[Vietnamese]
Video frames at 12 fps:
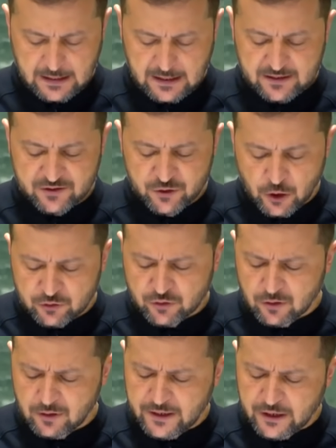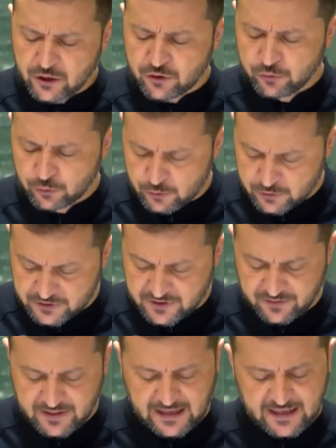nó không chỉ bỏ qua lợi ích
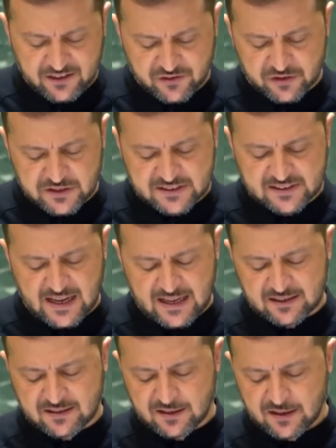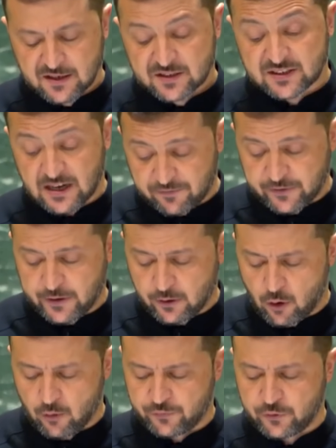và sự đau khổ của người
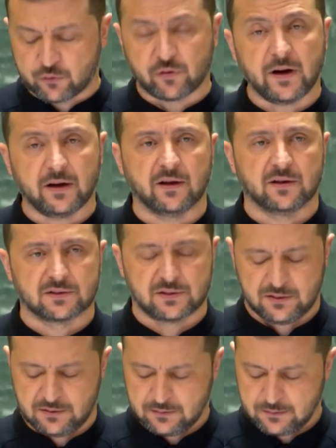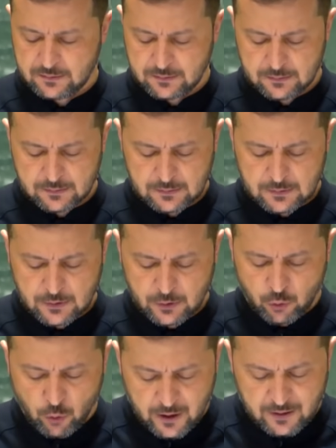Ukraine, những người
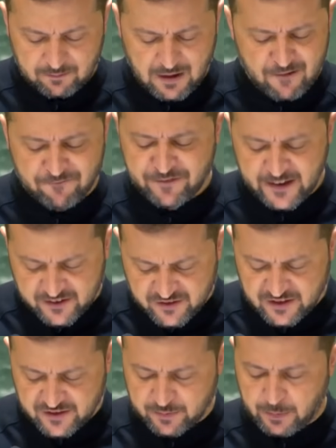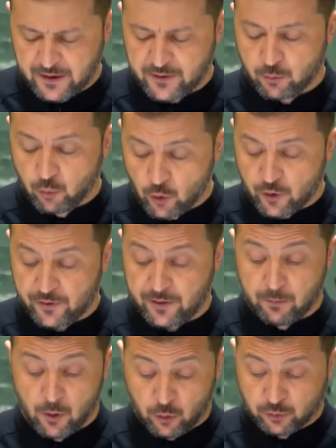bị ảnh hưởng nhiều nhất bởi cuộc chiến,
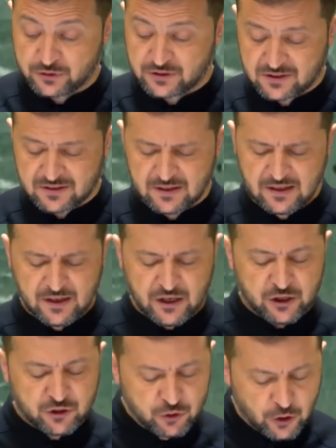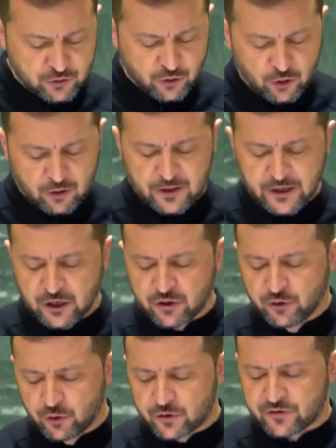mà còn bỏ qua
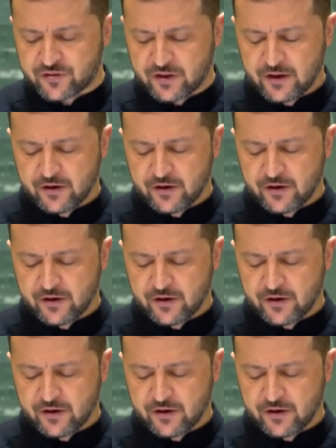thực tế,